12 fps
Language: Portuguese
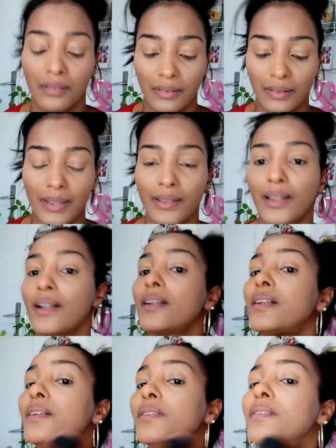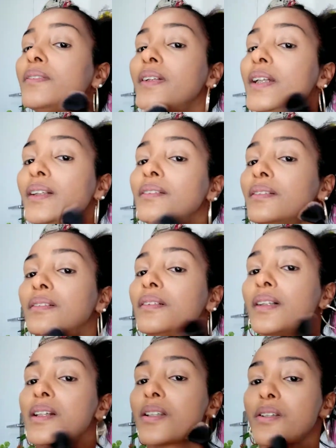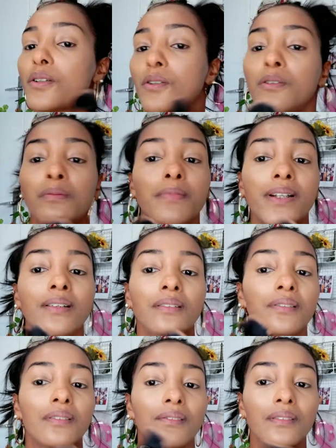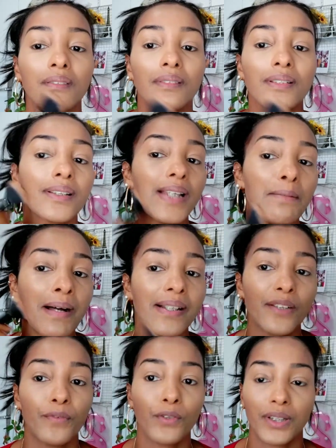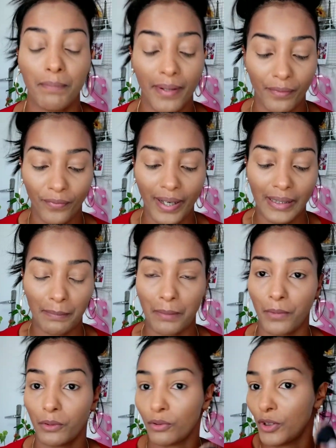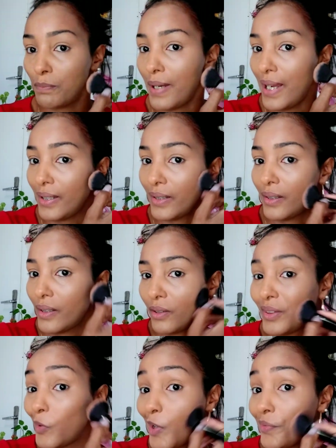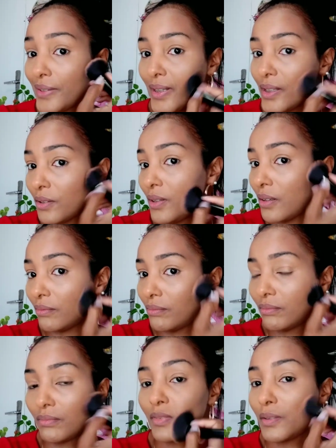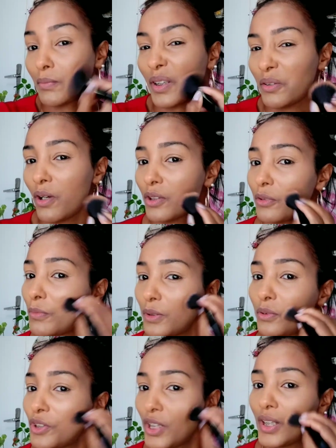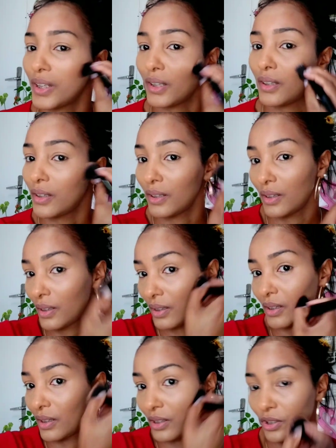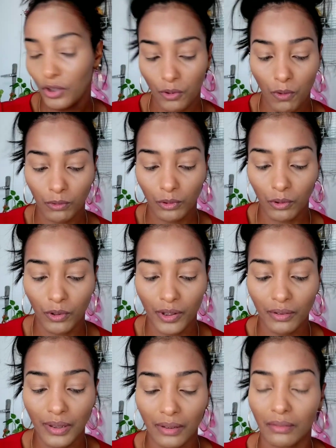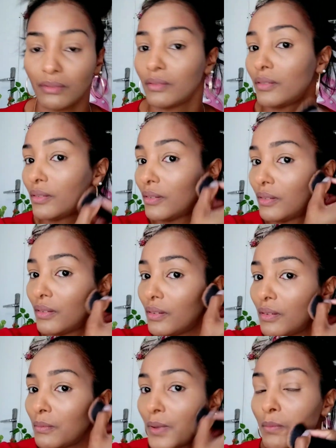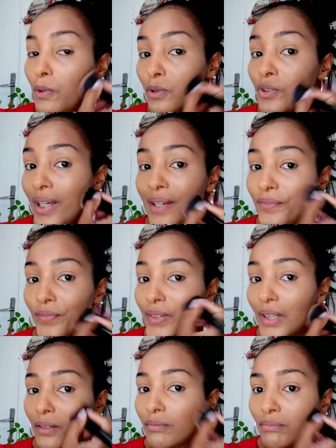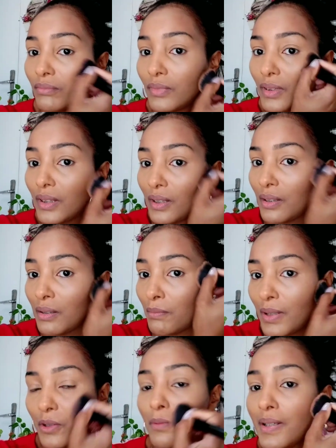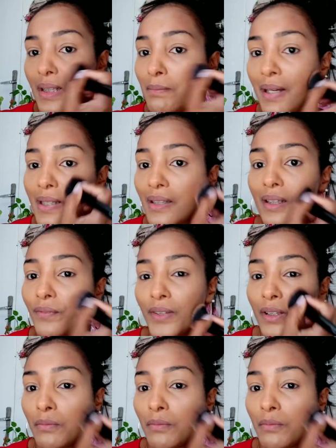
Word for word: Tentar aqui devolver a sombra. Se a base fosse perfeita pra meu tom de pele, eu não ia fazer isso, não. Porque eu não gosto muito de de contorno, não. Porque o moço já é fino. Mas como essa base ela fica um